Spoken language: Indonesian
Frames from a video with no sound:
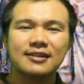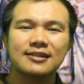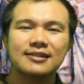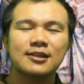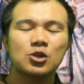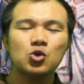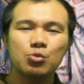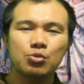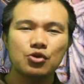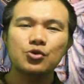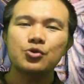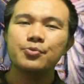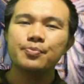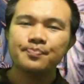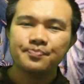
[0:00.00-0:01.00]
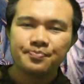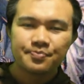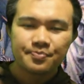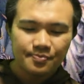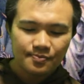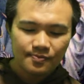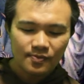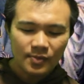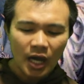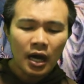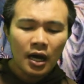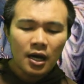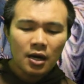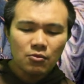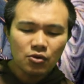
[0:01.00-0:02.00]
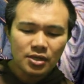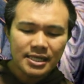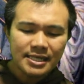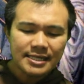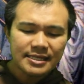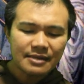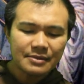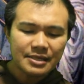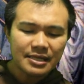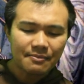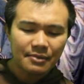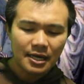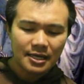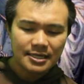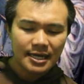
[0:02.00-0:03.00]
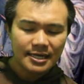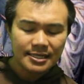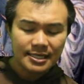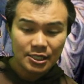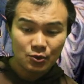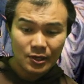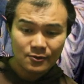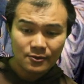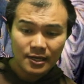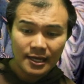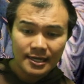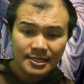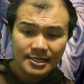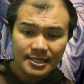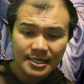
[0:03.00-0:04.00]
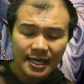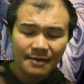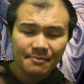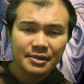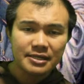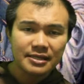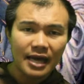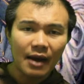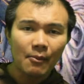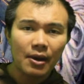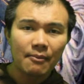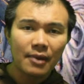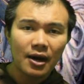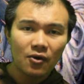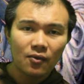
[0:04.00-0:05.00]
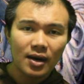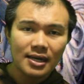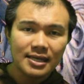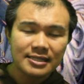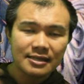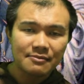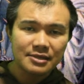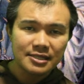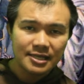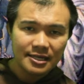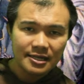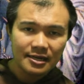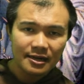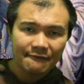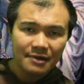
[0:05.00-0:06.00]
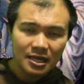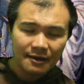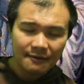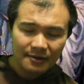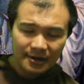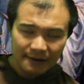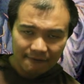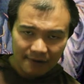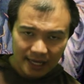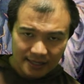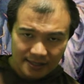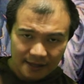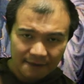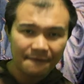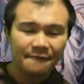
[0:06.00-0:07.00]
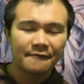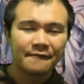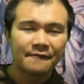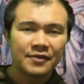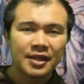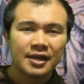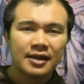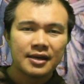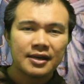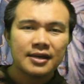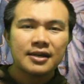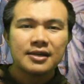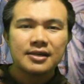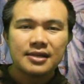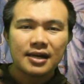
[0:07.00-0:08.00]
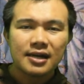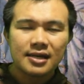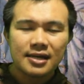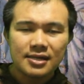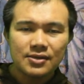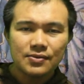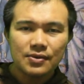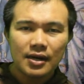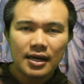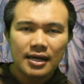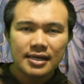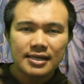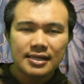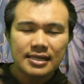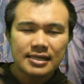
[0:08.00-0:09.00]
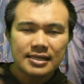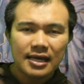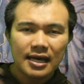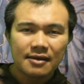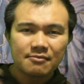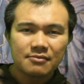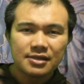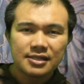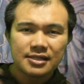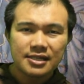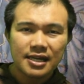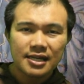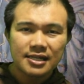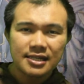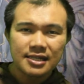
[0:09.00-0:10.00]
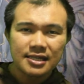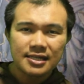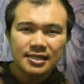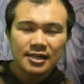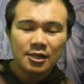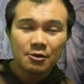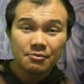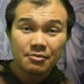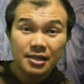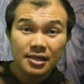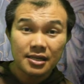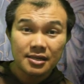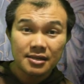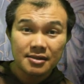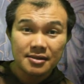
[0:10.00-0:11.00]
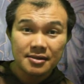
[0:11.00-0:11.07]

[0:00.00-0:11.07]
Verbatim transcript: terselubung mungkin kita bisa pelajari sesuatu dari sini. Yang pertama bahwa kita menjadi lebih reflektif. Yang kedua kita menjadi lebih